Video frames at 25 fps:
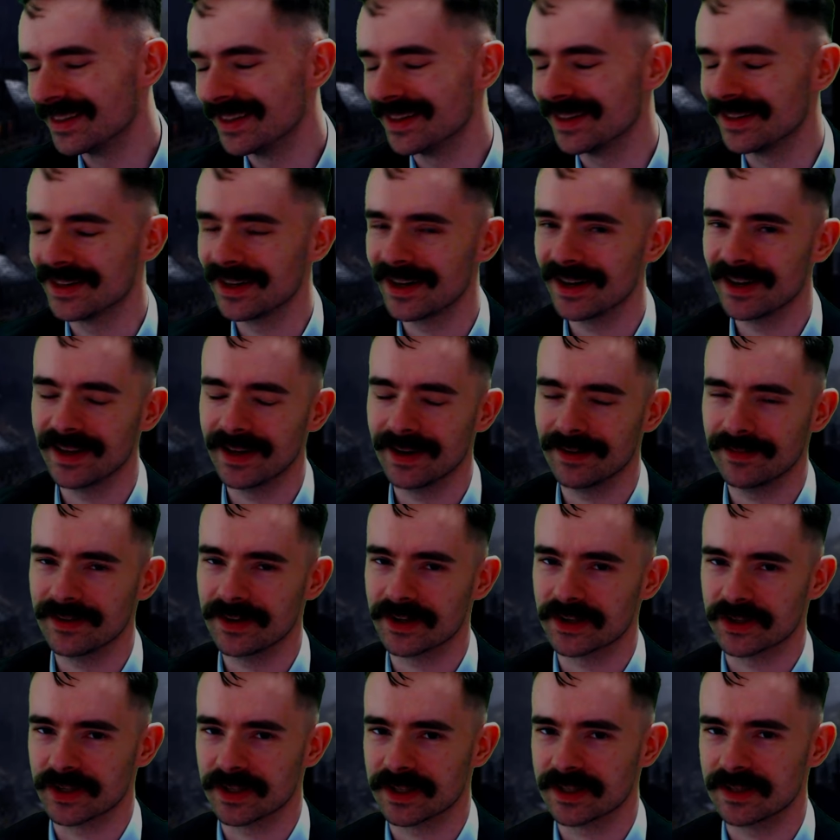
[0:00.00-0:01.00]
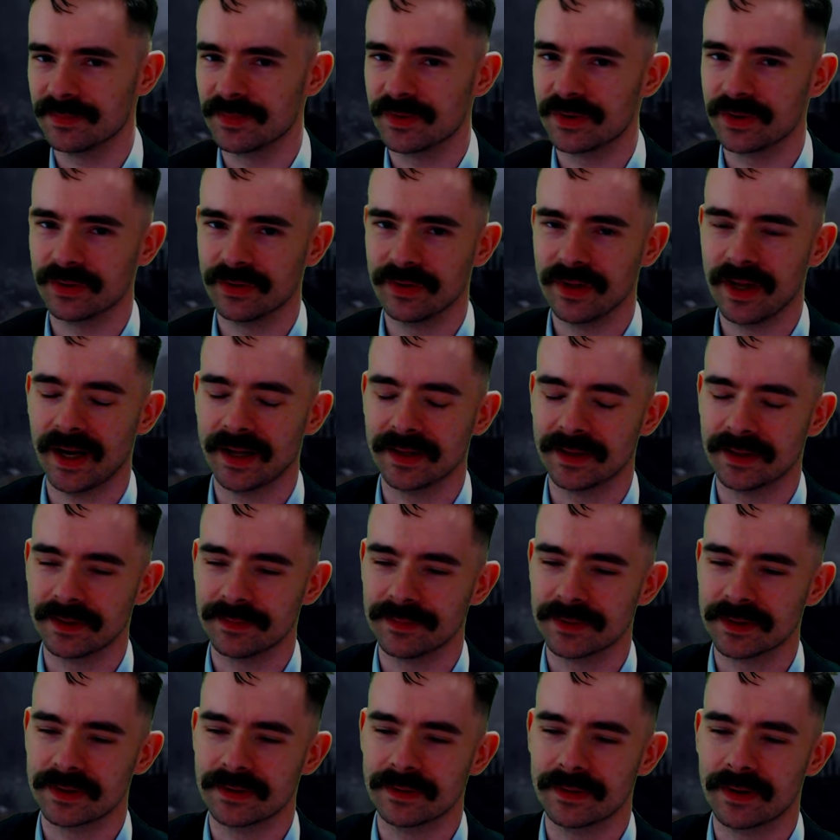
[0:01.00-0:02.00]
nie, nie, ja wiesz, że jestem ci oddany,
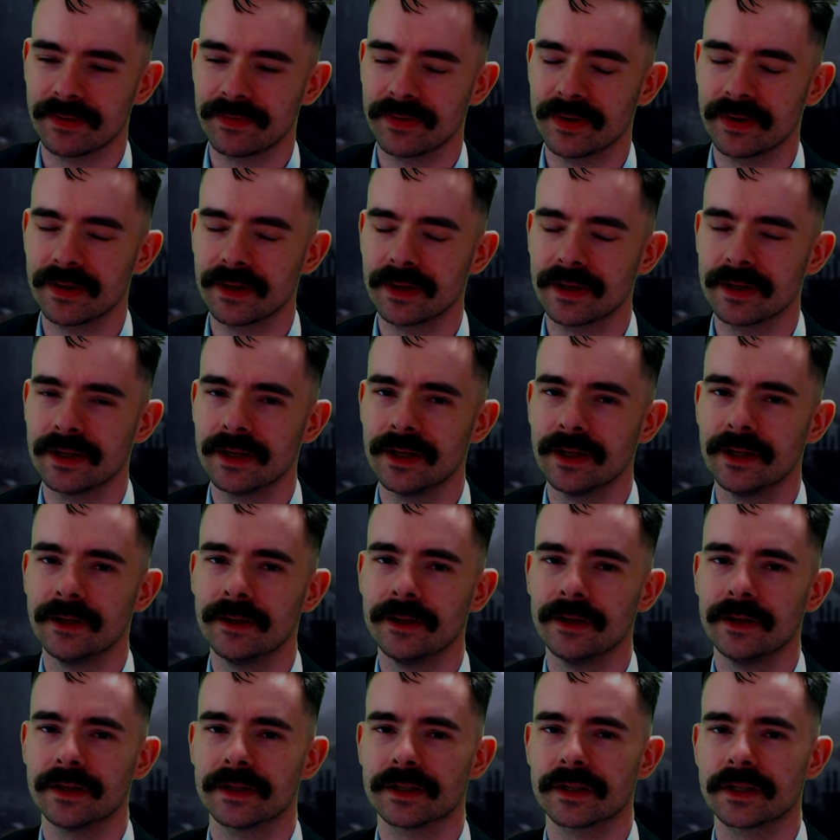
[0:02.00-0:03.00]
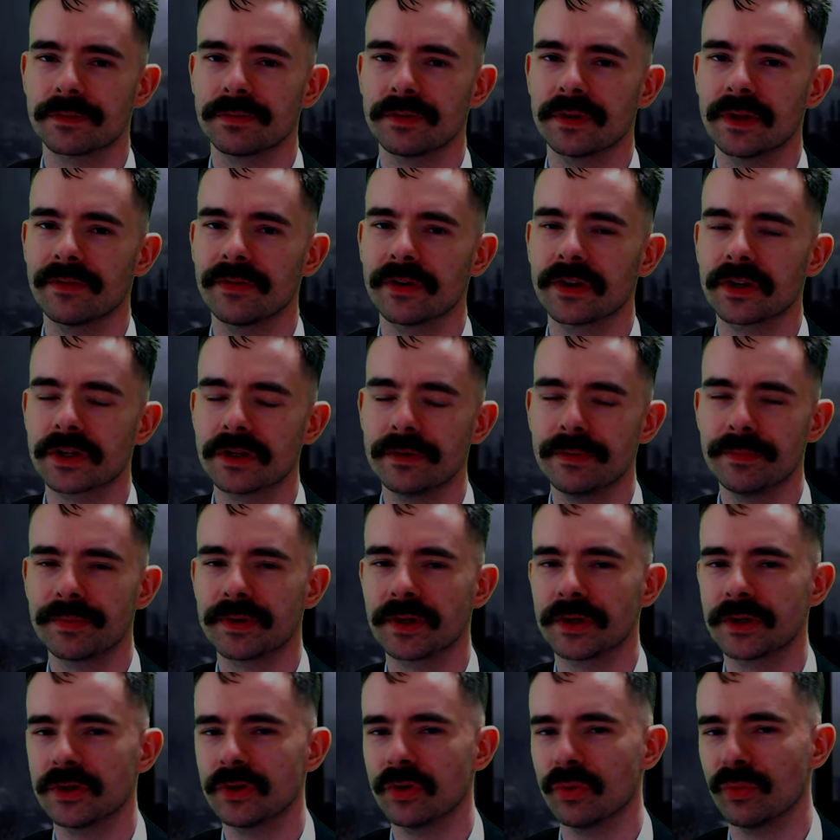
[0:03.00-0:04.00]
jesteśmy największymi
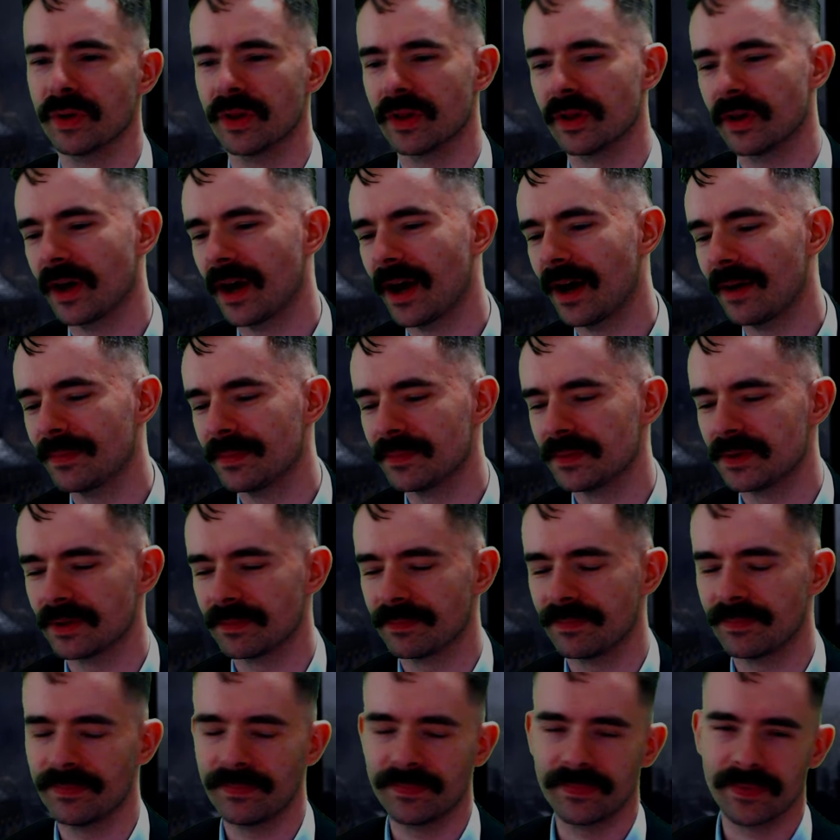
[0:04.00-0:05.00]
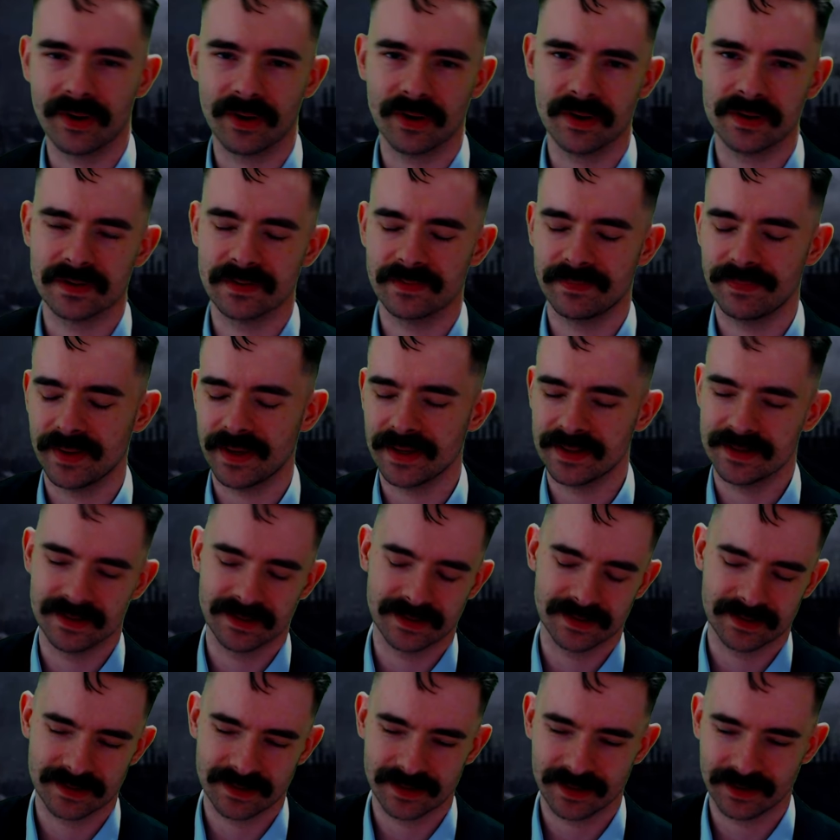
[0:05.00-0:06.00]
przyjaciółmi, no ja bym ci w
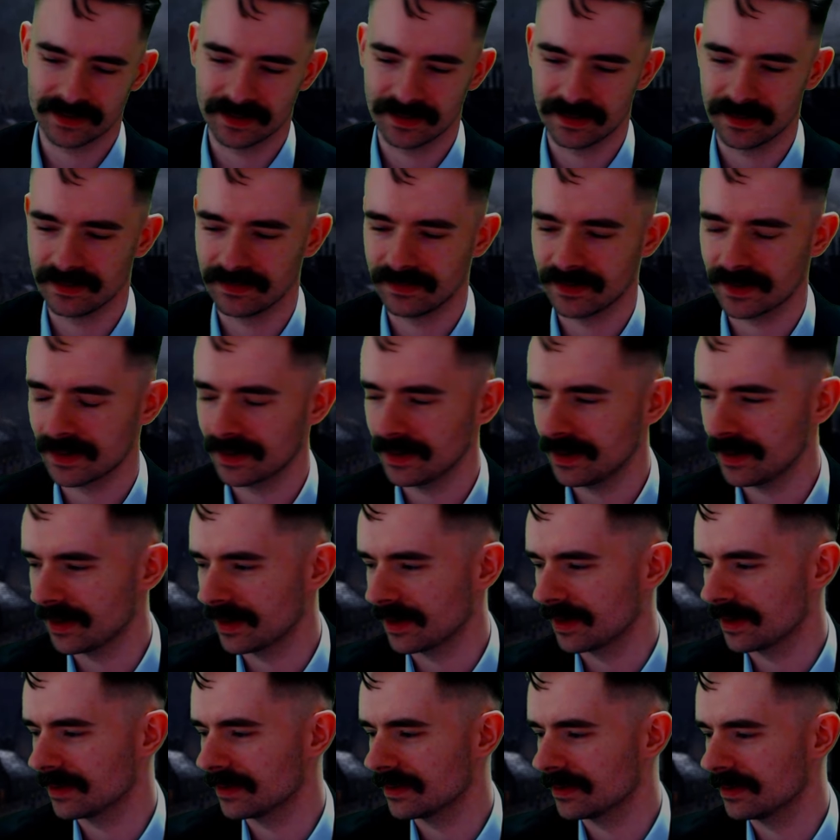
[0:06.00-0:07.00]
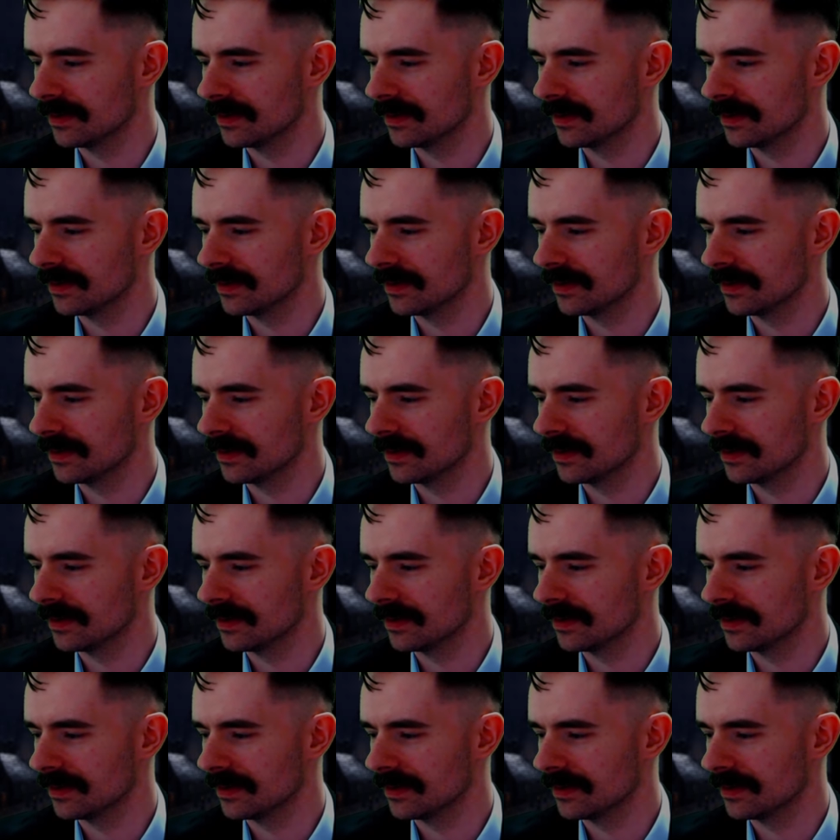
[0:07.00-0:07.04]
plecy, no co ty, Wardenka. no.